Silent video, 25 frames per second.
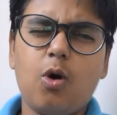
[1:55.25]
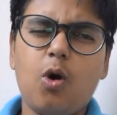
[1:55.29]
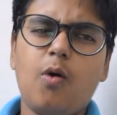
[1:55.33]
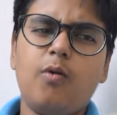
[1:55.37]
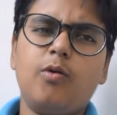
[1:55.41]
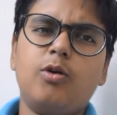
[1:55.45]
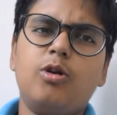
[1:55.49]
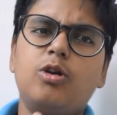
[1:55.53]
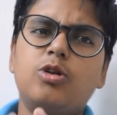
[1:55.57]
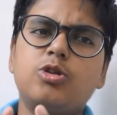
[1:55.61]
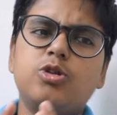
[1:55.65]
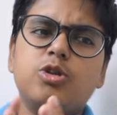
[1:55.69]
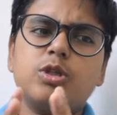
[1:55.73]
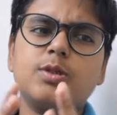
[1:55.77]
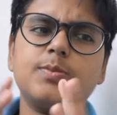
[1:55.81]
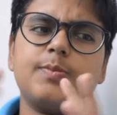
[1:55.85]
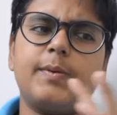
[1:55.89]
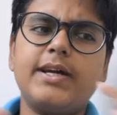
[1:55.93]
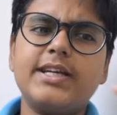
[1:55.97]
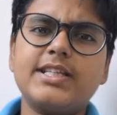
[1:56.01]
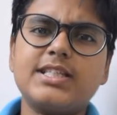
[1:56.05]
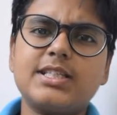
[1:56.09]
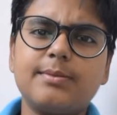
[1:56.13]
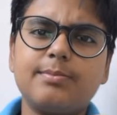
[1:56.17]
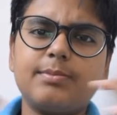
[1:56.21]
ओवरऑल जो
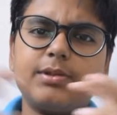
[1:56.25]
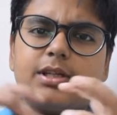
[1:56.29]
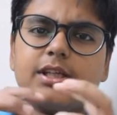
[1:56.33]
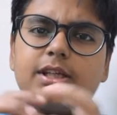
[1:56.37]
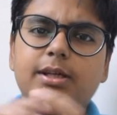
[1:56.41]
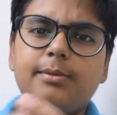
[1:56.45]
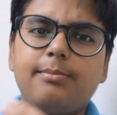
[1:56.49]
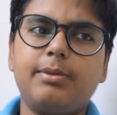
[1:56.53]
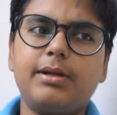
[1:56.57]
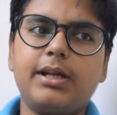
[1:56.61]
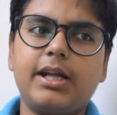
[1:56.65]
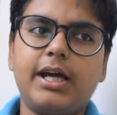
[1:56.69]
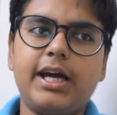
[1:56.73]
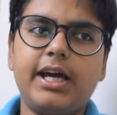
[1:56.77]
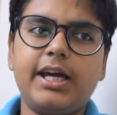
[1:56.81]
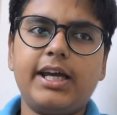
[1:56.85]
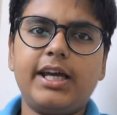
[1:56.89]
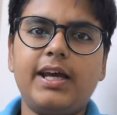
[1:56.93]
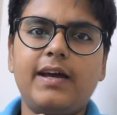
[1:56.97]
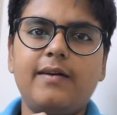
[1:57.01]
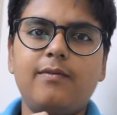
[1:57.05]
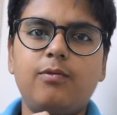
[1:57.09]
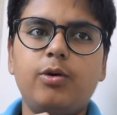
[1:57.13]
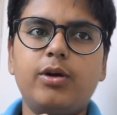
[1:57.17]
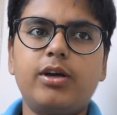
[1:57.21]
स्पाइस अप करके बनाया
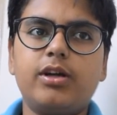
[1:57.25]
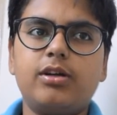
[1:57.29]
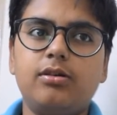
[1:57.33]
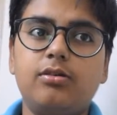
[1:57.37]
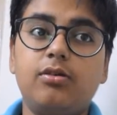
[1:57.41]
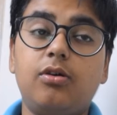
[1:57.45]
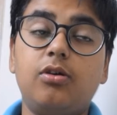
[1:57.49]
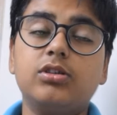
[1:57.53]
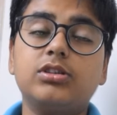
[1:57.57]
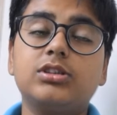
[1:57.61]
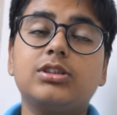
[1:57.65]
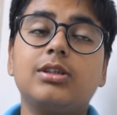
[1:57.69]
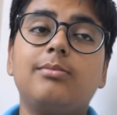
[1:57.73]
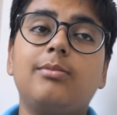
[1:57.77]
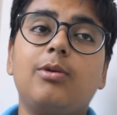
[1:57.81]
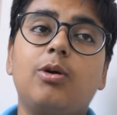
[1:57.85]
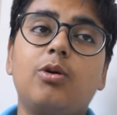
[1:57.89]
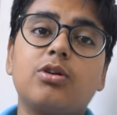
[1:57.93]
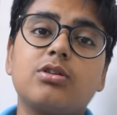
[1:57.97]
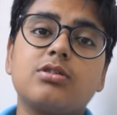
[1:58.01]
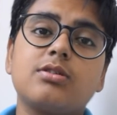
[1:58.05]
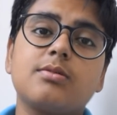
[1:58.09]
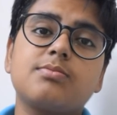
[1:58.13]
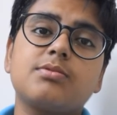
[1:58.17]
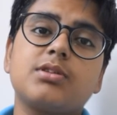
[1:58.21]
गया है वो एक औसम है
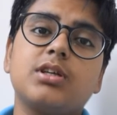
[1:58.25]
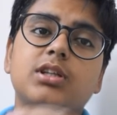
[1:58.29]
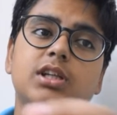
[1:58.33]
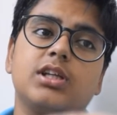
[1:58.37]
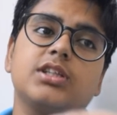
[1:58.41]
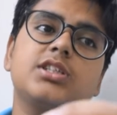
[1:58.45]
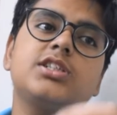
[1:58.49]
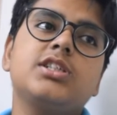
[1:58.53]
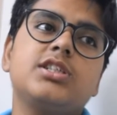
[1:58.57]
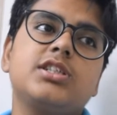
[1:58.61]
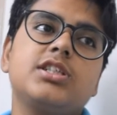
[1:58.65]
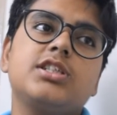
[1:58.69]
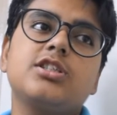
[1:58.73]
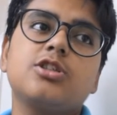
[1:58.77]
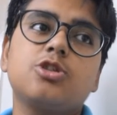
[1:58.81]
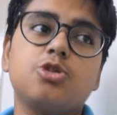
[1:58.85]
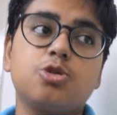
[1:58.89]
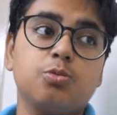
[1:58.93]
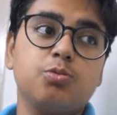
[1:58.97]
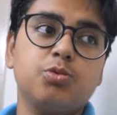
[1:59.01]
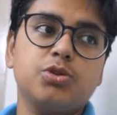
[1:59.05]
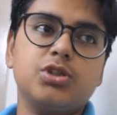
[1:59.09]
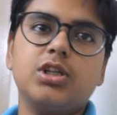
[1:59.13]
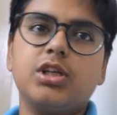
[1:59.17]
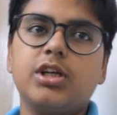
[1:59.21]
और सबसे ज़्यादा अच्छी चीज़ है
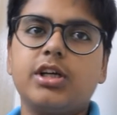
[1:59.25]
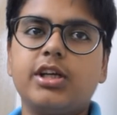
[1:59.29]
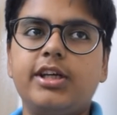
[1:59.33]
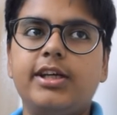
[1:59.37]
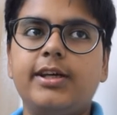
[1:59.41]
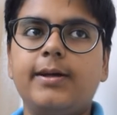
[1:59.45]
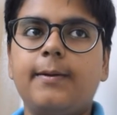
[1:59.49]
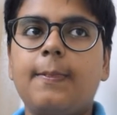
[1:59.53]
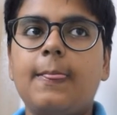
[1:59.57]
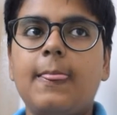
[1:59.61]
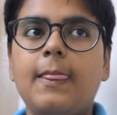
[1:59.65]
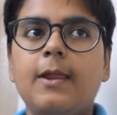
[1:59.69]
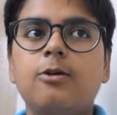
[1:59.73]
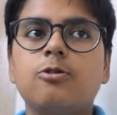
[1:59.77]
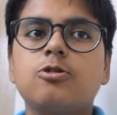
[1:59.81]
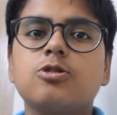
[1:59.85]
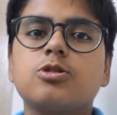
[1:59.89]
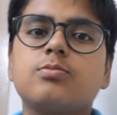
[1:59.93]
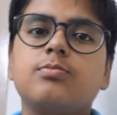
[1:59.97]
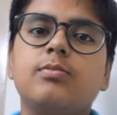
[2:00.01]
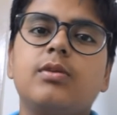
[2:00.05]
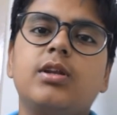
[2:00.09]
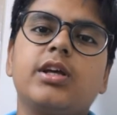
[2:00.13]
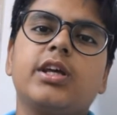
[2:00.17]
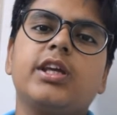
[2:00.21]
जो मुझे लगी है
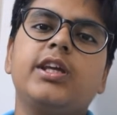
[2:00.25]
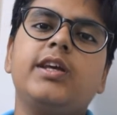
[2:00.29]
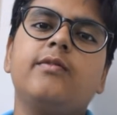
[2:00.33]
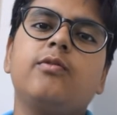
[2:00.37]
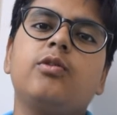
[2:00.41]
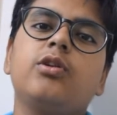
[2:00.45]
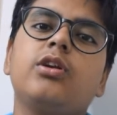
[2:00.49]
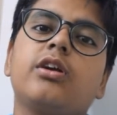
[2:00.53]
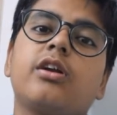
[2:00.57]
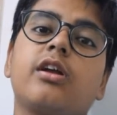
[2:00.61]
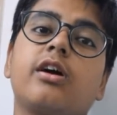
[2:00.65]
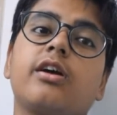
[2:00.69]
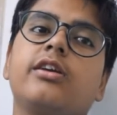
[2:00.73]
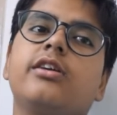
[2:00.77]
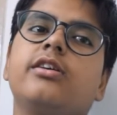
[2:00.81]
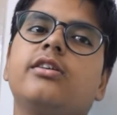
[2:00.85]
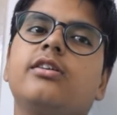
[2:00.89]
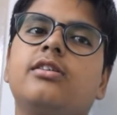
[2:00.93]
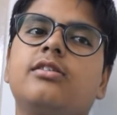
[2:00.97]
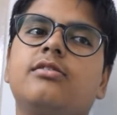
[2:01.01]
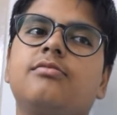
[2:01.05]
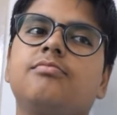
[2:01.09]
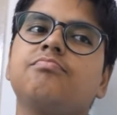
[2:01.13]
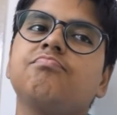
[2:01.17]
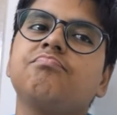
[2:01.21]
उसमें लगी है वो
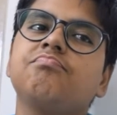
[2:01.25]
लड़ाइयाँ